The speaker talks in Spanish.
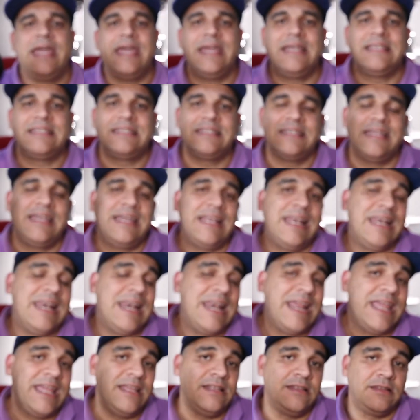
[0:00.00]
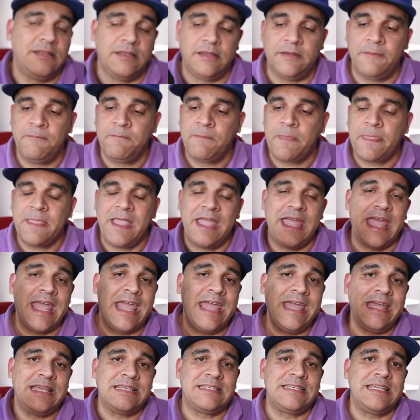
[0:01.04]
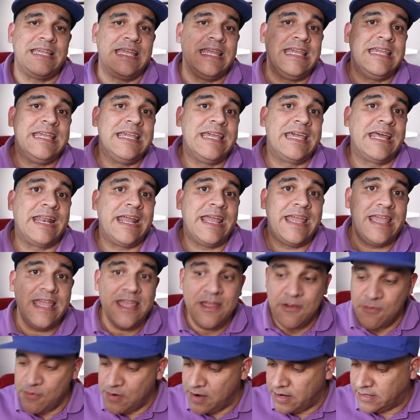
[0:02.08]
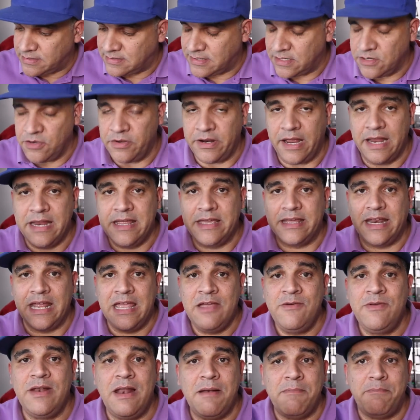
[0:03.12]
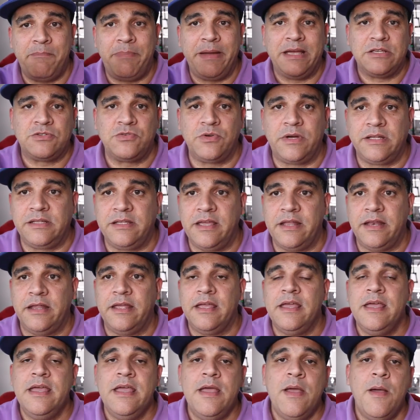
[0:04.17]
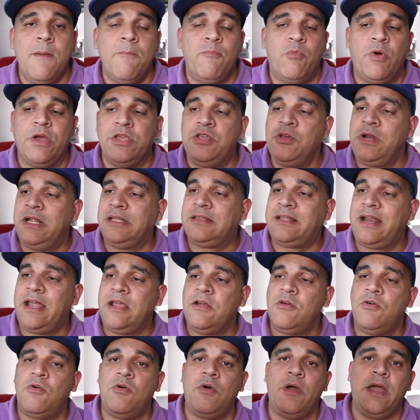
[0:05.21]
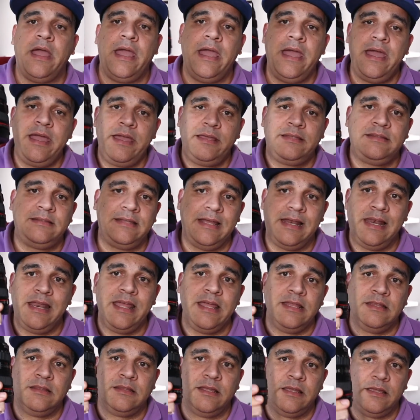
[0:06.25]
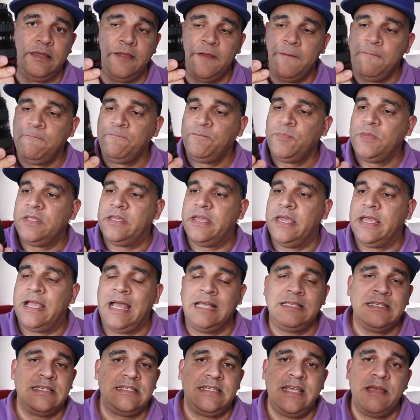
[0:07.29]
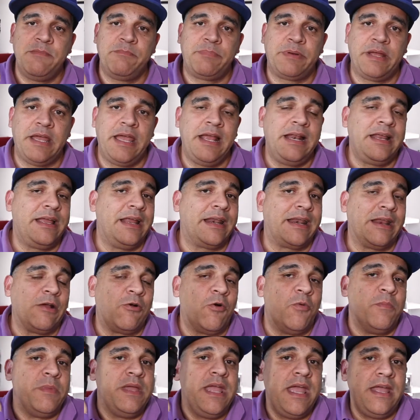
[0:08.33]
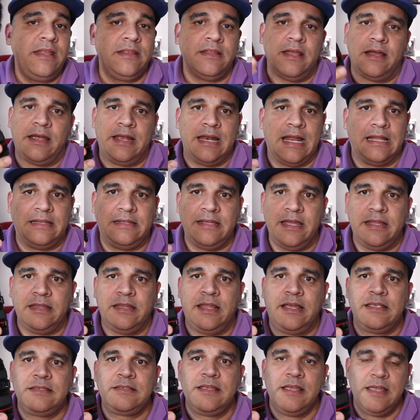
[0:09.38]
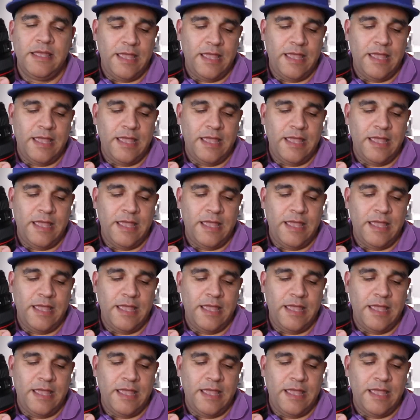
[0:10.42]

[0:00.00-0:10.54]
ese lente. Es increíble, señores, increíble el peso que tiene. Pues yo les traigo este lente que casi siempre es el que recomiendan en las tiendas